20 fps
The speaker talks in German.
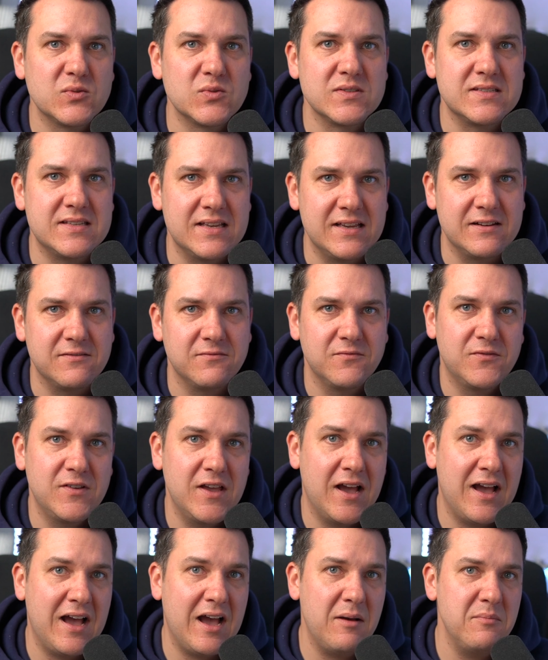sehen.
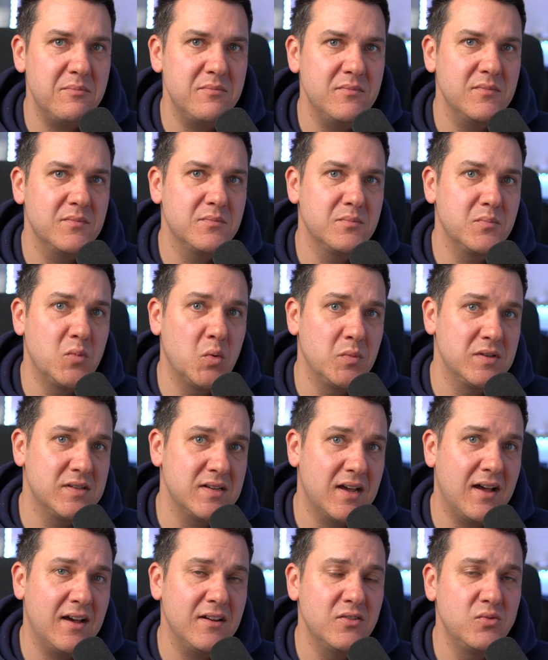Wir haben
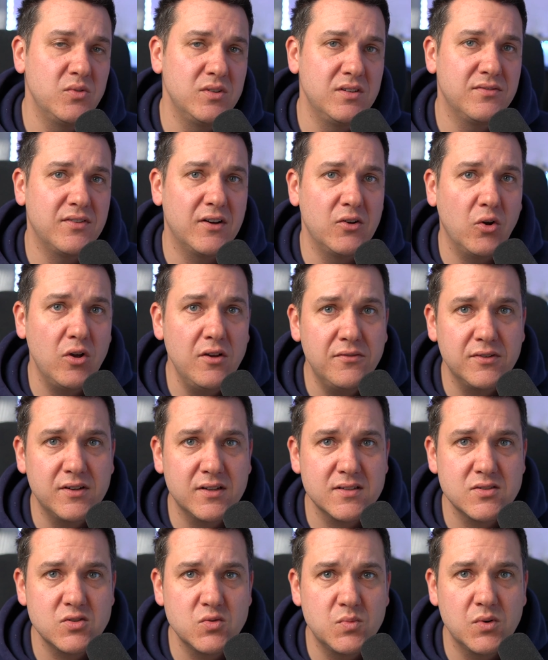momentan nur die Verläufe
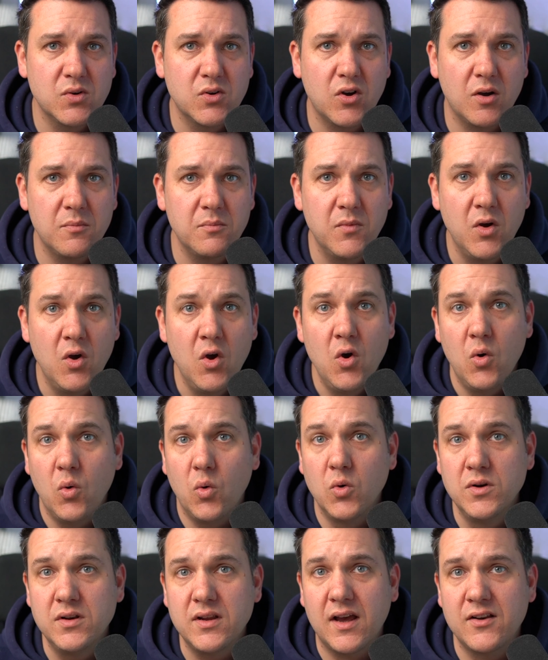dazu bekommen
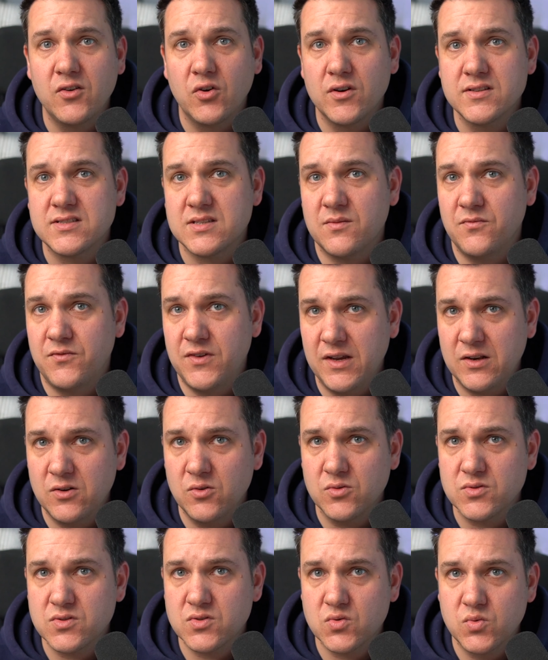und ein neues
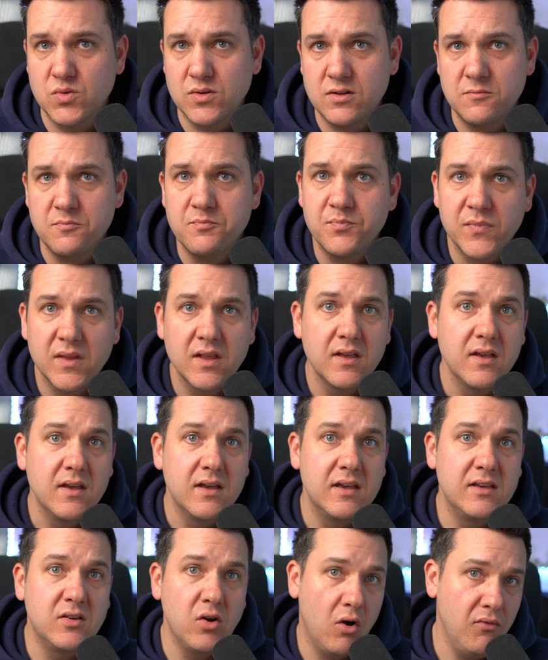Entwicklungstool.
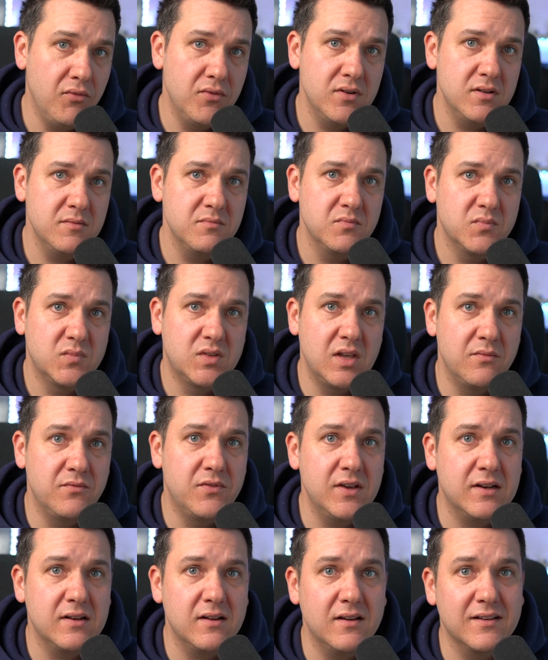Ich hoffe, die
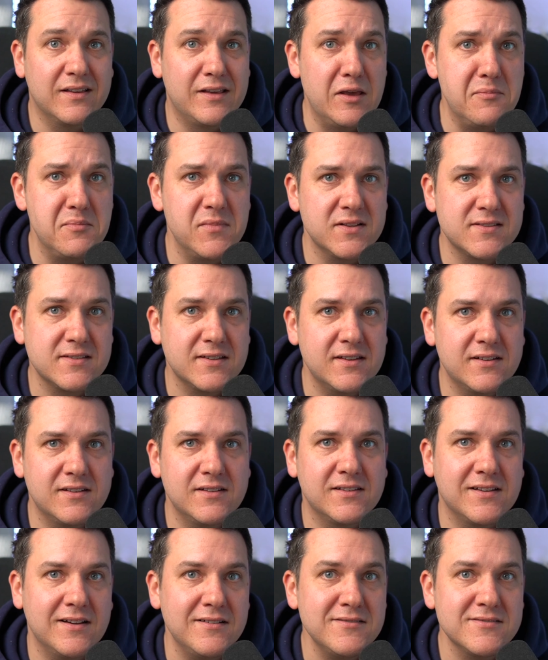Entwickler geben jetzt
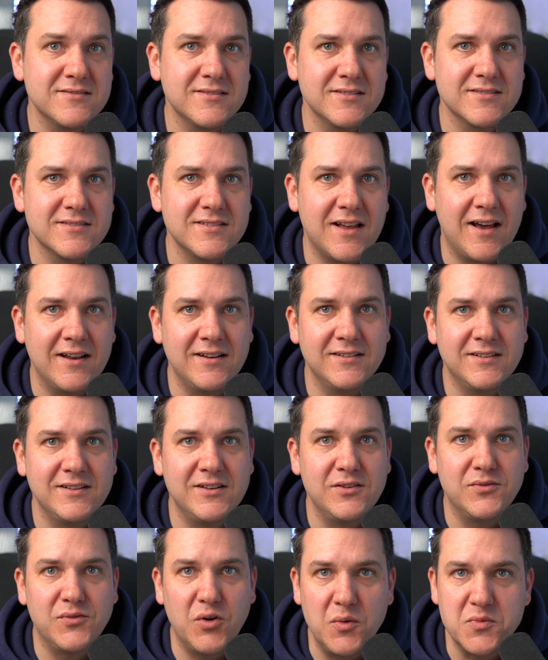richtig Gas, dass alle, die
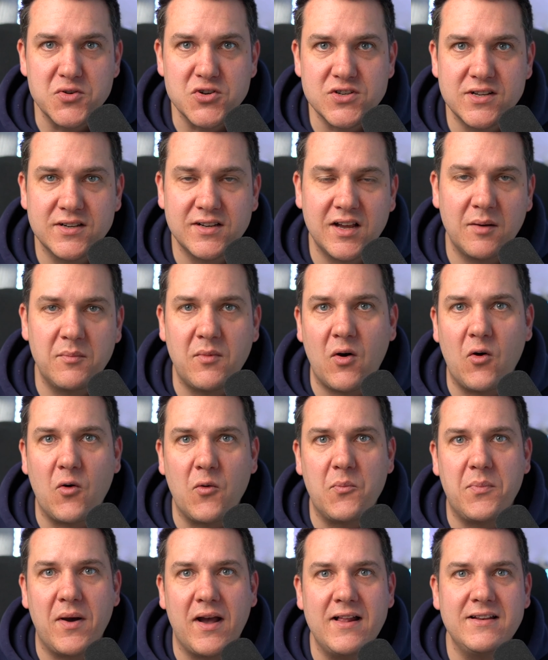die vorbestellt haben, auch
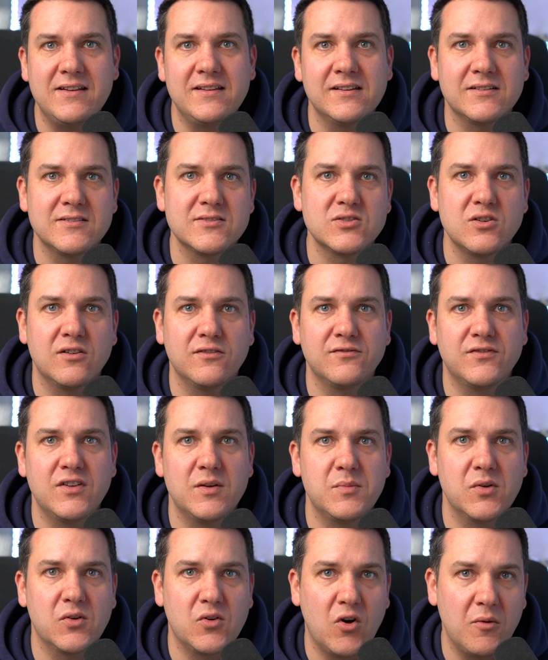bald ihre Software
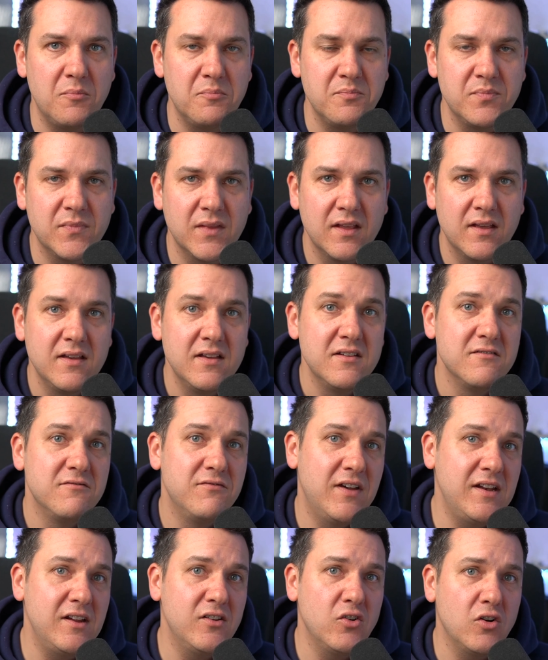bekommen.
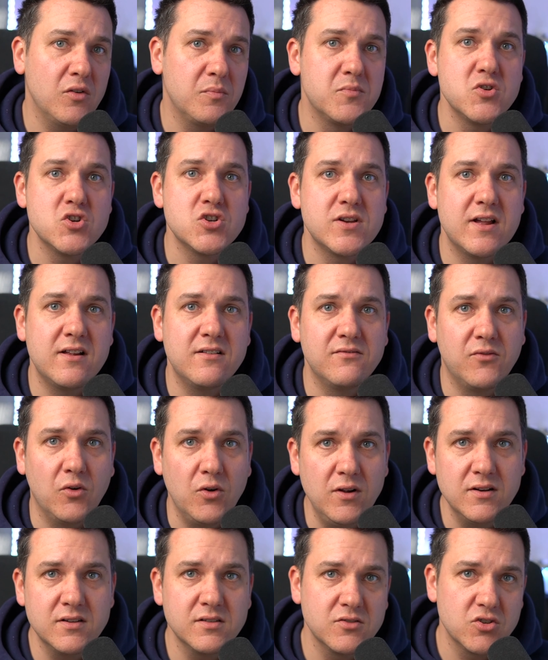Wenn ihr noch bestellen
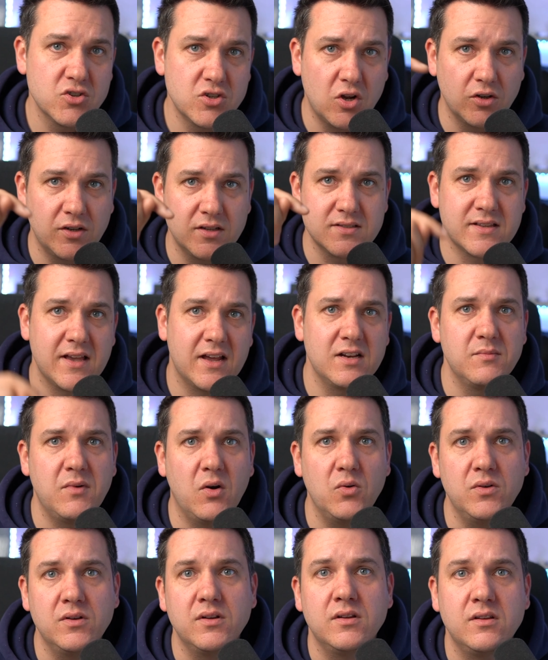wollt, schaut jetzt gerne mal
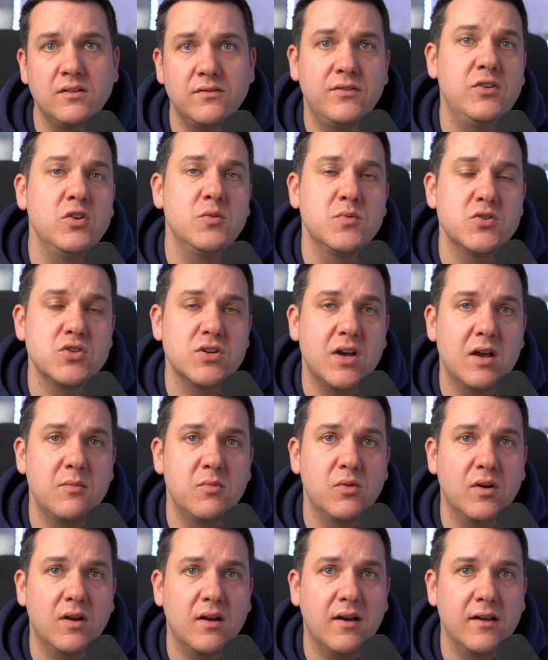unten in die
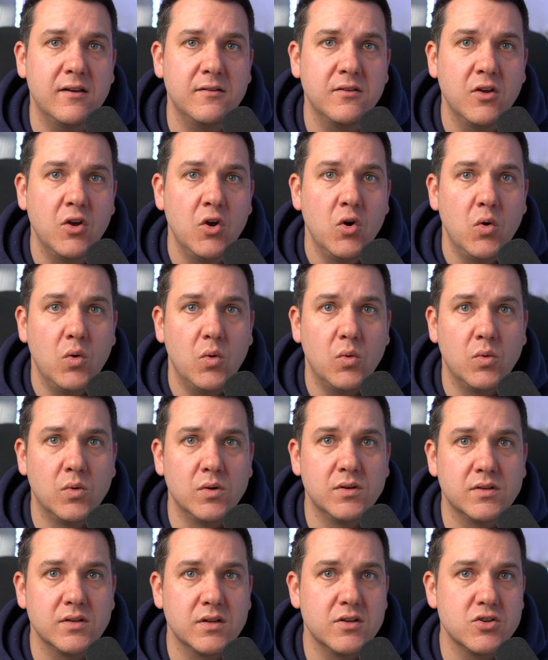Videobeschreibung rein
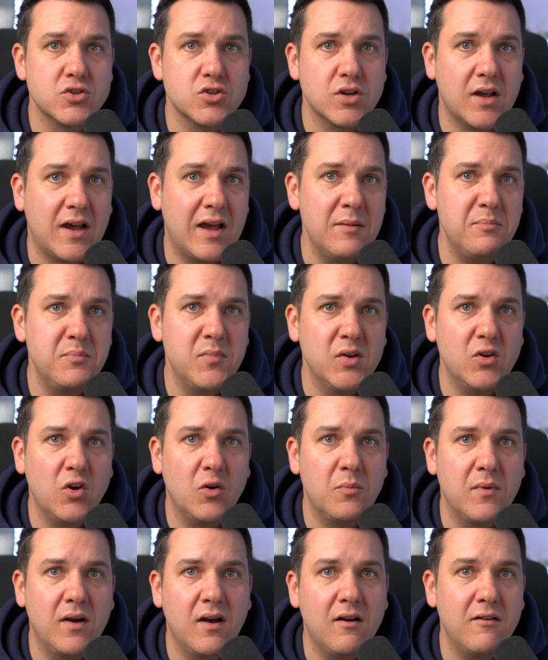und schreibt mir doch
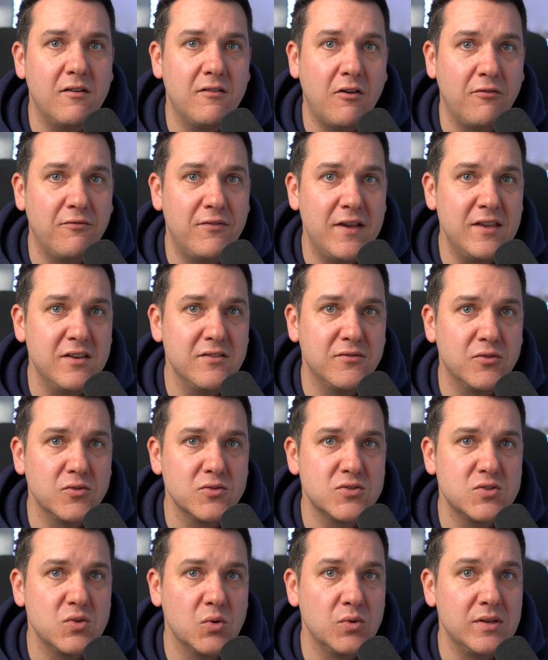mal, auf welche
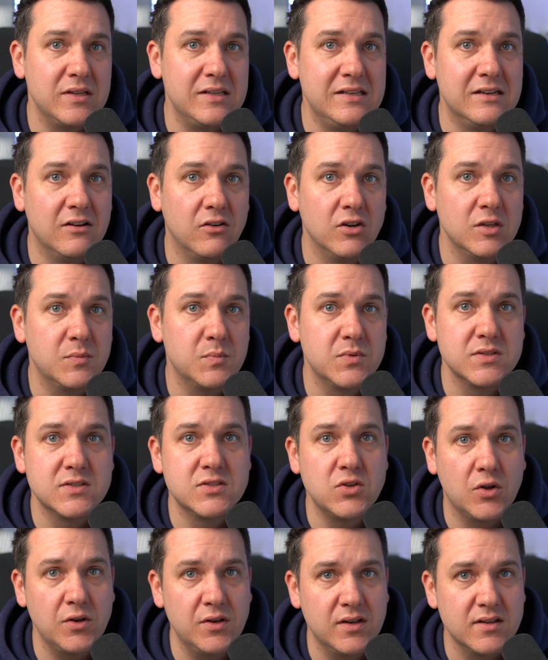Funktion ihr euch
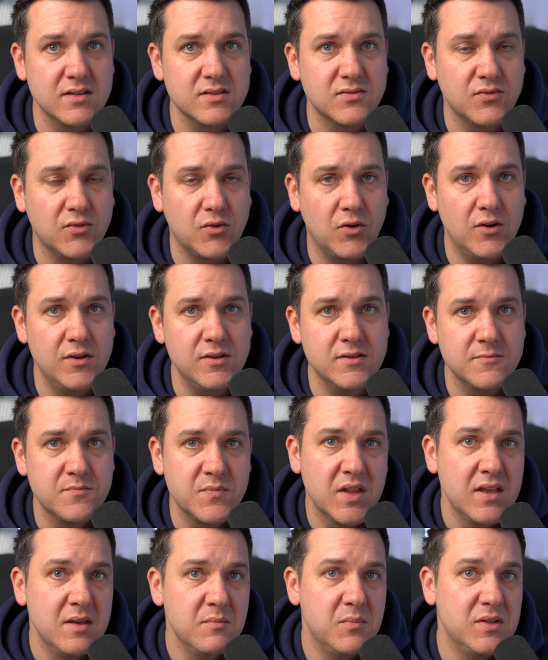besonders freut,
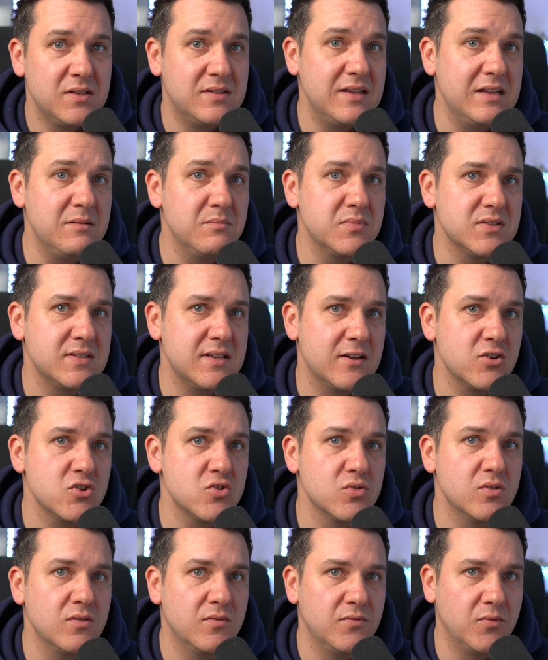mit denen bisher
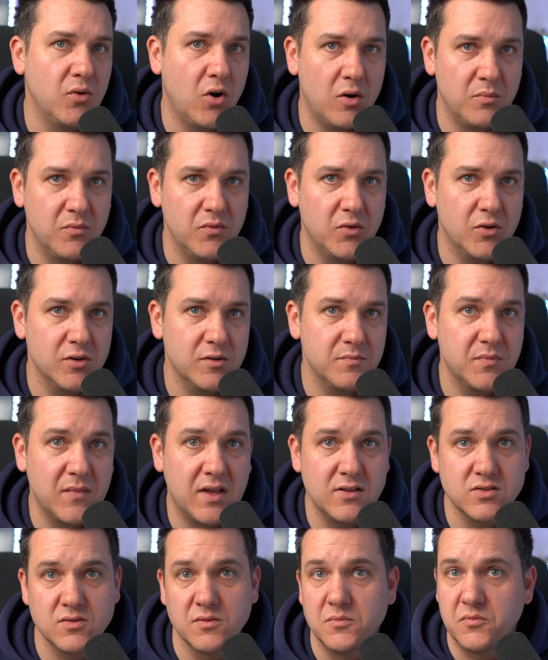schon geworben wurde.
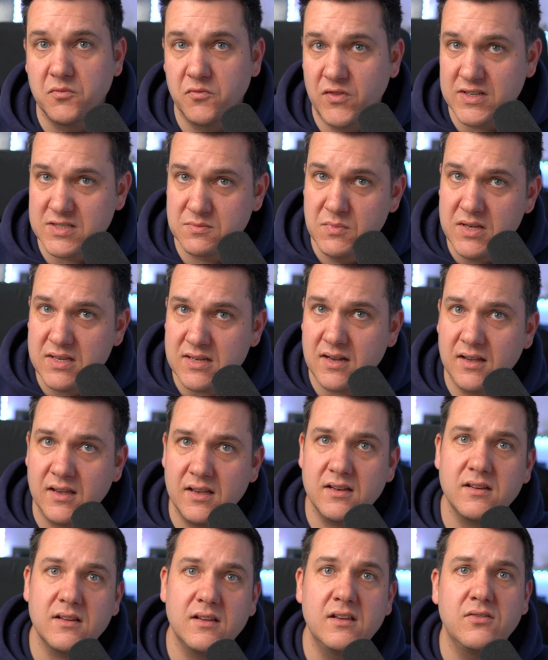Also was mich
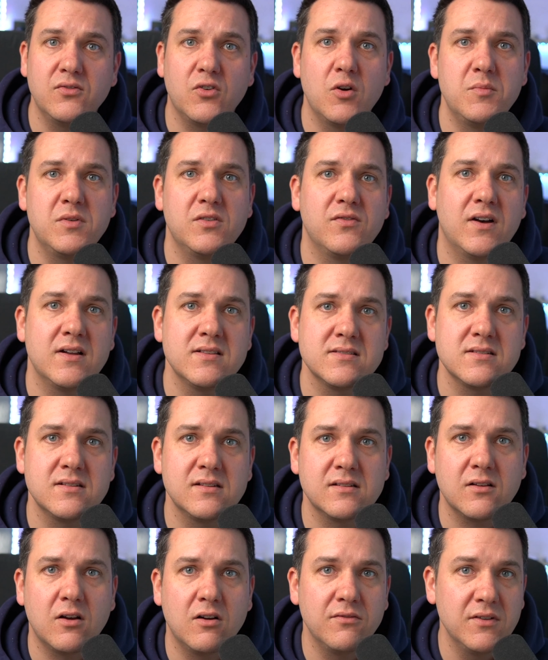angeht, ich freue mich
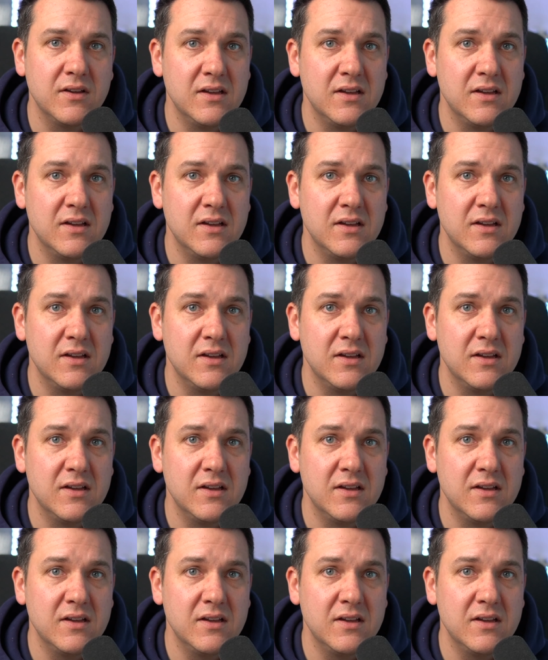wahnsinnig drauf,